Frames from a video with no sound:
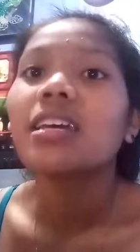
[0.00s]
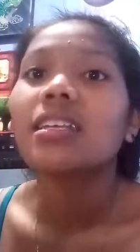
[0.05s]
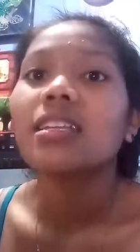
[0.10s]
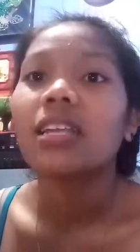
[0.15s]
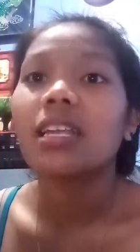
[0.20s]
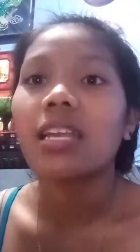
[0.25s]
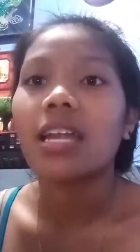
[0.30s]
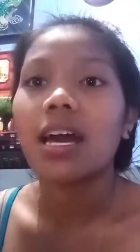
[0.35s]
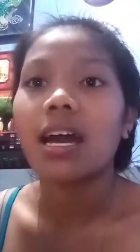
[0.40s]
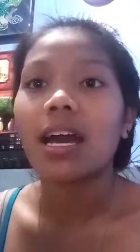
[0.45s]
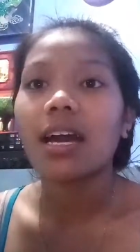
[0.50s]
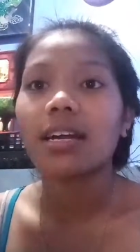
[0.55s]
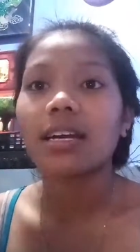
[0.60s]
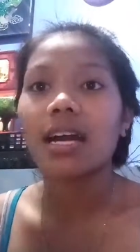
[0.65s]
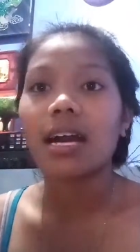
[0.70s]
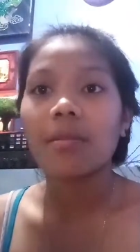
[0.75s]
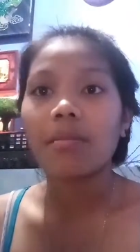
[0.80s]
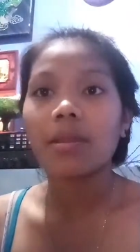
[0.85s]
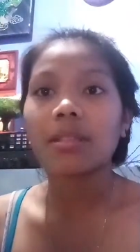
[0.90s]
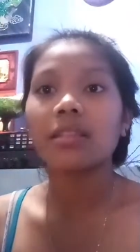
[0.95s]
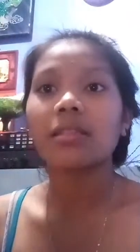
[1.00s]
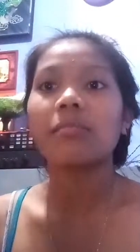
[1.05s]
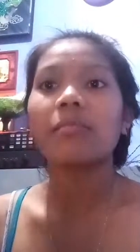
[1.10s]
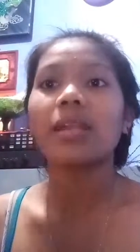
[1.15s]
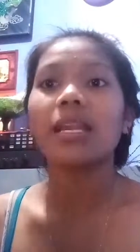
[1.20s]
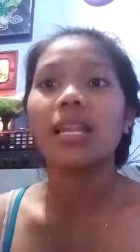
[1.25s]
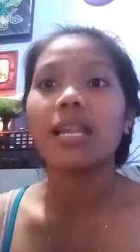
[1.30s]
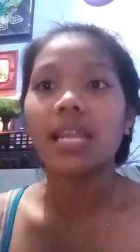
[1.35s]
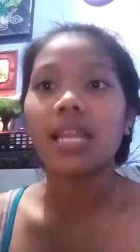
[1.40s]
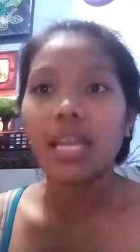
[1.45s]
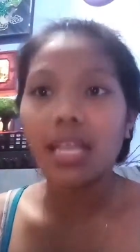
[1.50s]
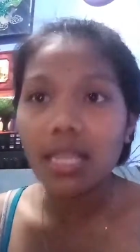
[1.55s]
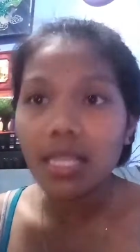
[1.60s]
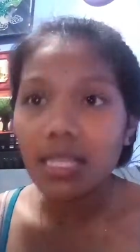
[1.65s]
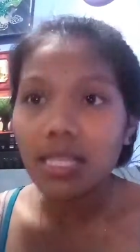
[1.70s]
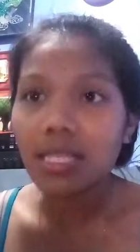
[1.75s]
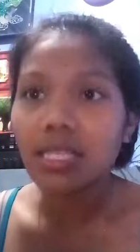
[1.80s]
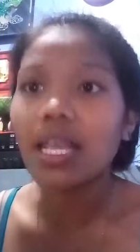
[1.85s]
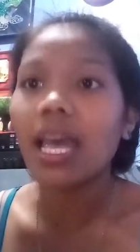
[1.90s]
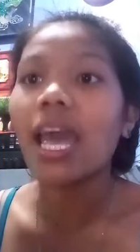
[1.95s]
na nakagamit ng maliliit
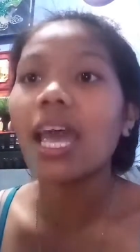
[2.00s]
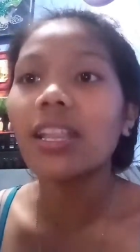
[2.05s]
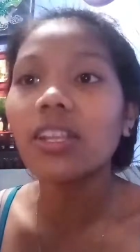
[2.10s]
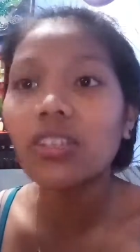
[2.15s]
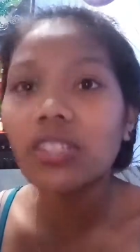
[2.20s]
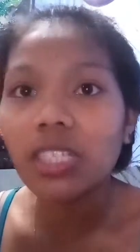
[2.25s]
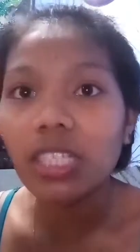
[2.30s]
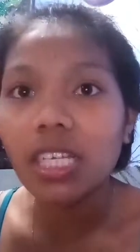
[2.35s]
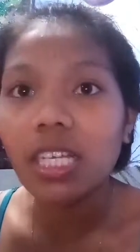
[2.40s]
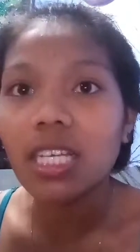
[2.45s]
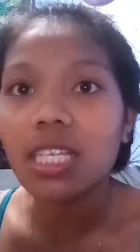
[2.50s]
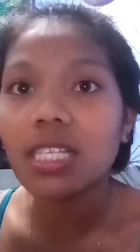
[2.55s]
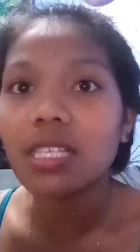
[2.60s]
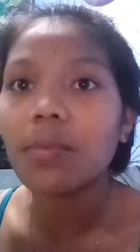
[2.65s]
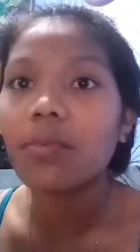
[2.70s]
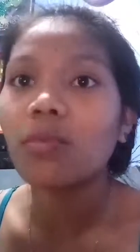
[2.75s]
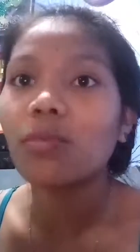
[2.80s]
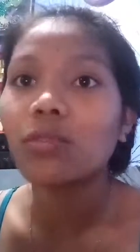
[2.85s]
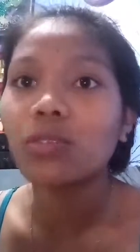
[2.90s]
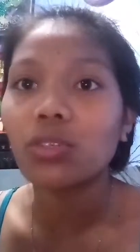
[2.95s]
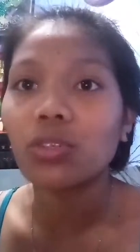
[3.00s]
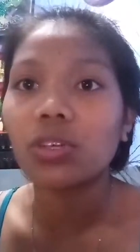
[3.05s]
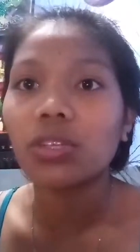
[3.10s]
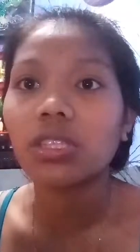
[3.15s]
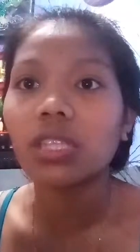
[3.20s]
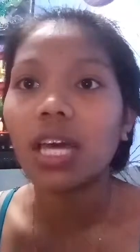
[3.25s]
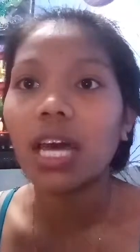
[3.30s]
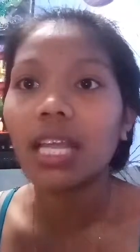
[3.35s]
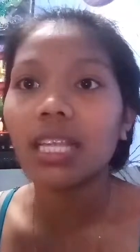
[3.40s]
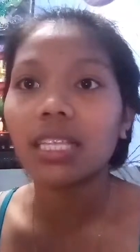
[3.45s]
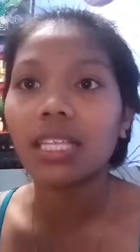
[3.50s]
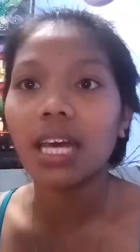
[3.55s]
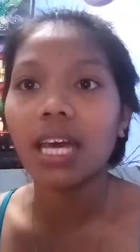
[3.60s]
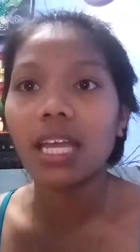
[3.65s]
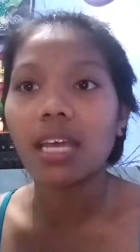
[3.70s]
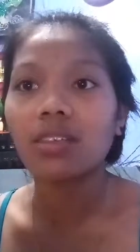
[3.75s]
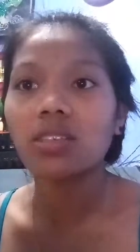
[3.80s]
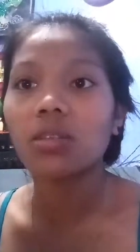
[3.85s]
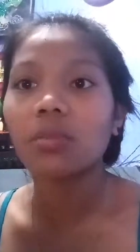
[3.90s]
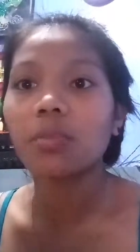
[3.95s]
na energy sa Bluetooth at
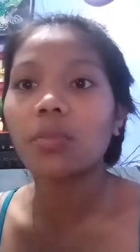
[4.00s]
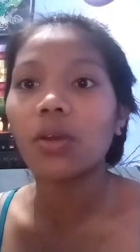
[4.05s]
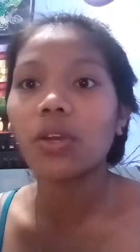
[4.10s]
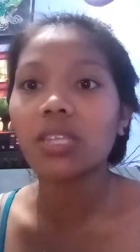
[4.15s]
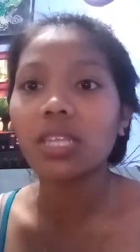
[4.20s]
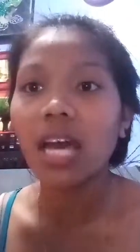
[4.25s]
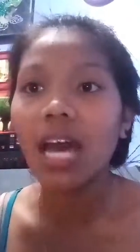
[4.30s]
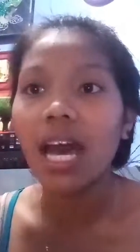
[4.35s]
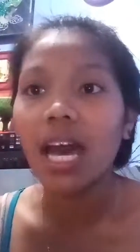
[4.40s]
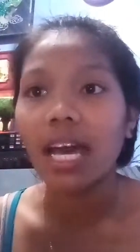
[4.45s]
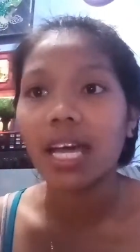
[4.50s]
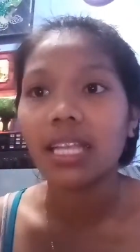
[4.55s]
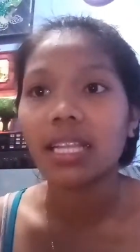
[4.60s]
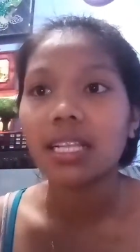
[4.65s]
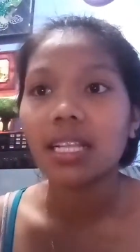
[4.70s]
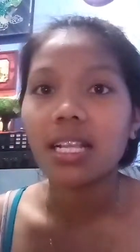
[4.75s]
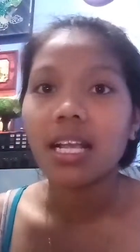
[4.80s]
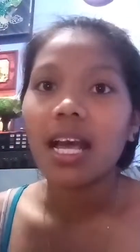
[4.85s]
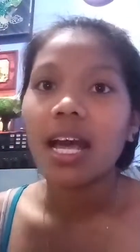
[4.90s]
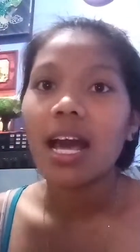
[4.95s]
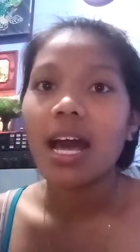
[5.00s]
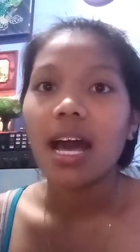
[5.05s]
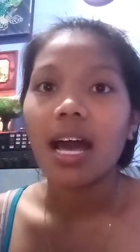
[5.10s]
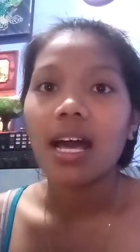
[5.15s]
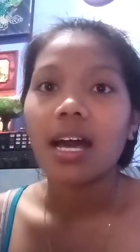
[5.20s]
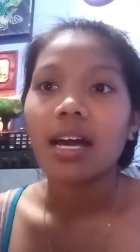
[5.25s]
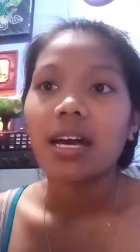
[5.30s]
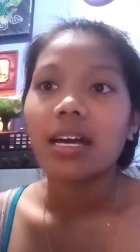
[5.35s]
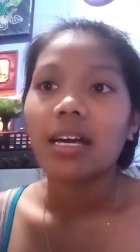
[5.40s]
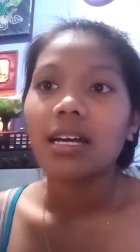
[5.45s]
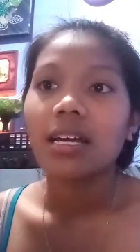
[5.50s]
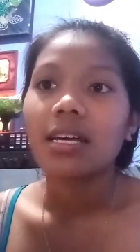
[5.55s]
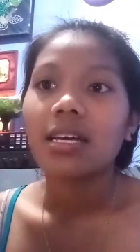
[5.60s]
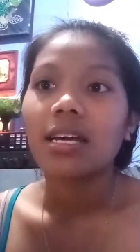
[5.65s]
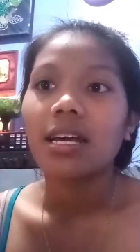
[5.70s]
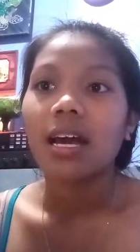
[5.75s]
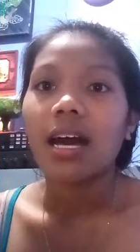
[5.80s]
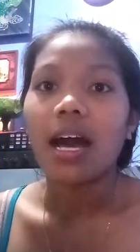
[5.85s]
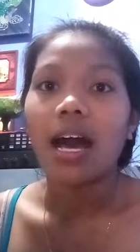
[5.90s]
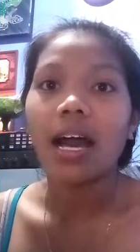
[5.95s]
kayang suportahan
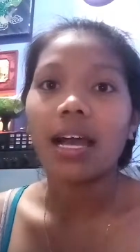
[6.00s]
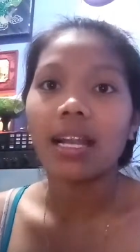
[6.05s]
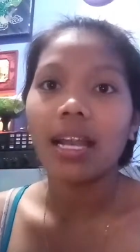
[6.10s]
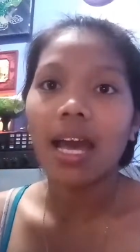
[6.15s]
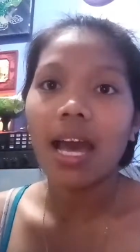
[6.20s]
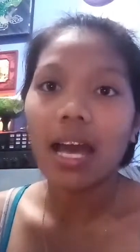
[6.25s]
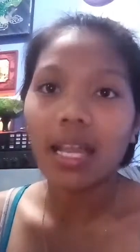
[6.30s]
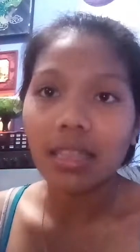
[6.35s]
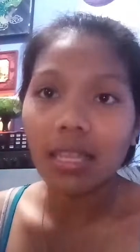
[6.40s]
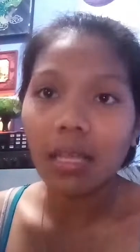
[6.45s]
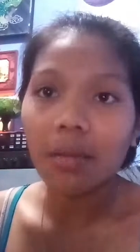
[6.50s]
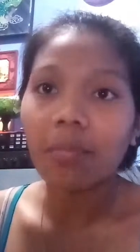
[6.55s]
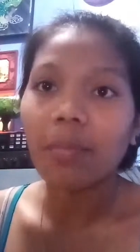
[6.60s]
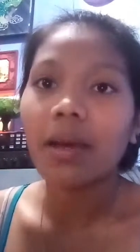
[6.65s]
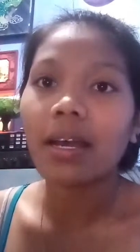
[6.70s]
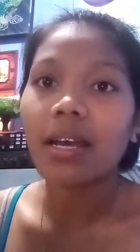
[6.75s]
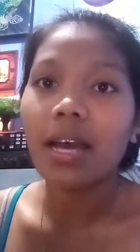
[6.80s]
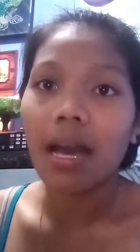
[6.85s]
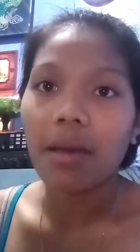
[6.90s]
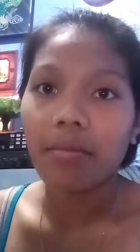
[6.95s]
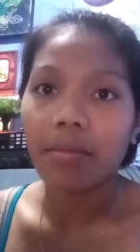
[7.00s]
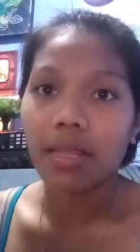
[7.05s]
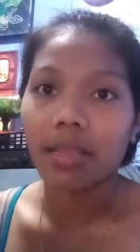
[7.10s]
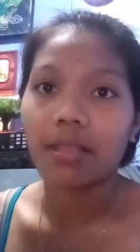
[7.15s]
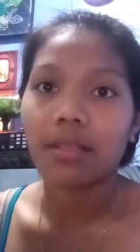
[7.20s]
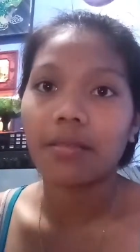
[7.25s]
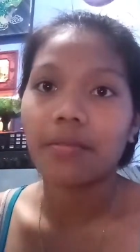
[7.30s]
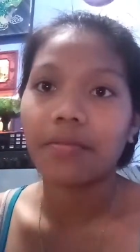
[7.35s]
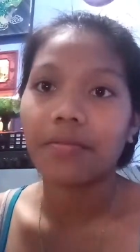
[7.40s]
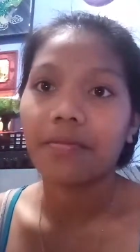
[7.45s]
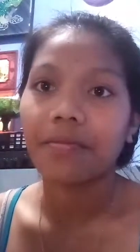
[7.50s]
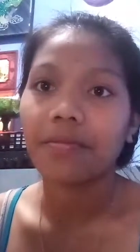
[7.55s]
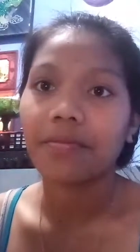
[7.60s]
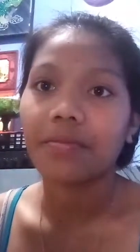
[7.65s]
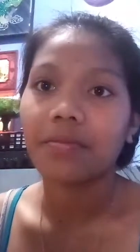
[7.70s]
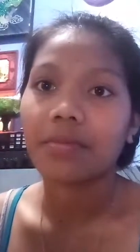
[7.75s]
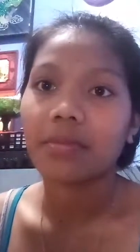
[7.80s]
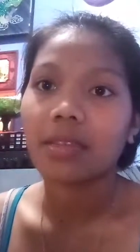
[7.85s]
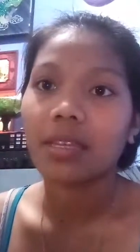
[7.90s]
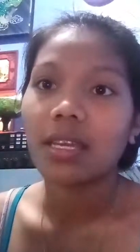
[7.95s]
ang lahat ng paggamit.
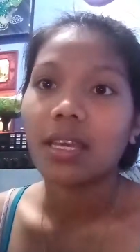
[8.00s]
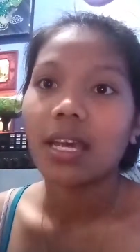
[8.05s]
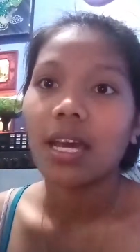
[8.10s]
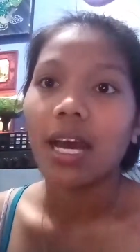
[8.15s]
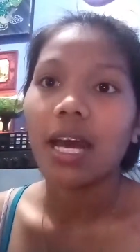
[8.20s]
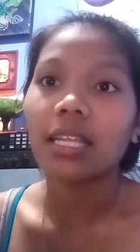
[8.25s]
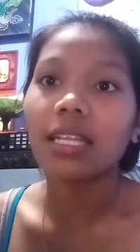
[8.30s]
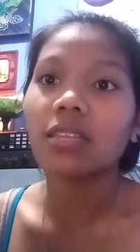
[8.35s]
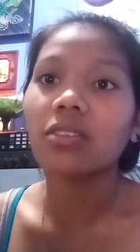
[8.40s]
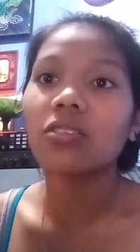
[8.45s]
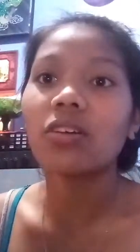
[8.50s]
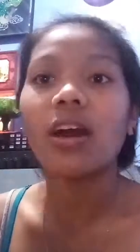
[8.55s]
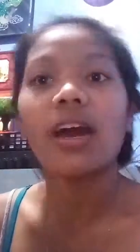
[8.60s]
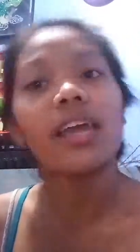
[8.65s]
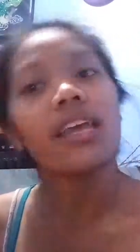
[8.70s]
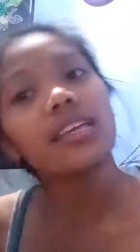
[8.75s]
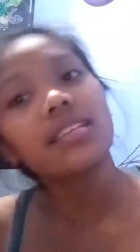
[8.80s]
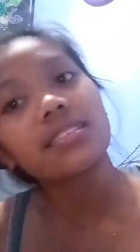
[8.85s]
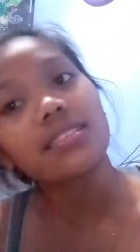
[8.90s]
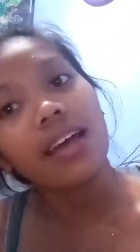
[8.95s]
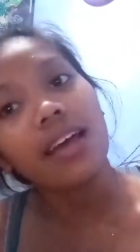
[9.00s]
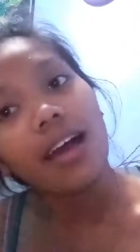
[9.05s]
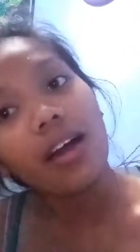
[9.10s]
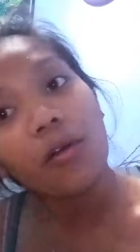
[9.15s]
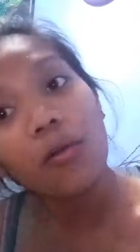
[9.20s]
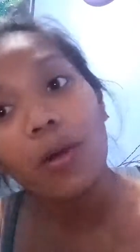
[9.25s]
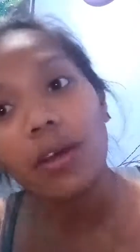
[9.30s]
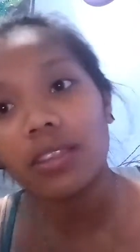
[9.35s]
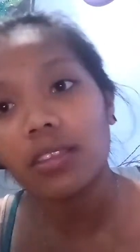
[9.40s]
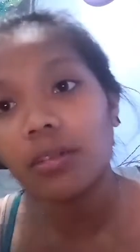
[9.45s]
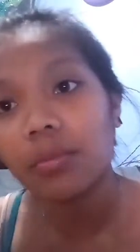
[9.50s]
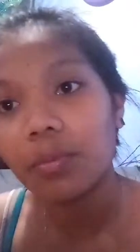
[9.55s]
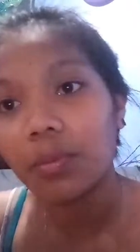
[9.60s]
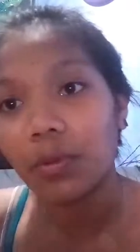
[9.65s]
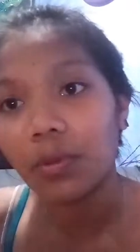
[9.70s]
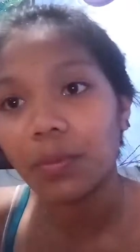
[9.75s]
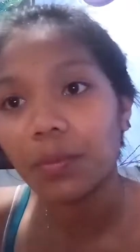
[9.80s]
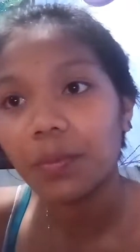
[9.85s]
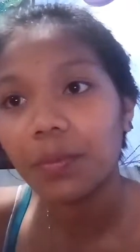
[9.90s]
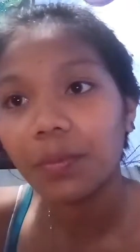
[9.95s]
At ito ay isang waterproof.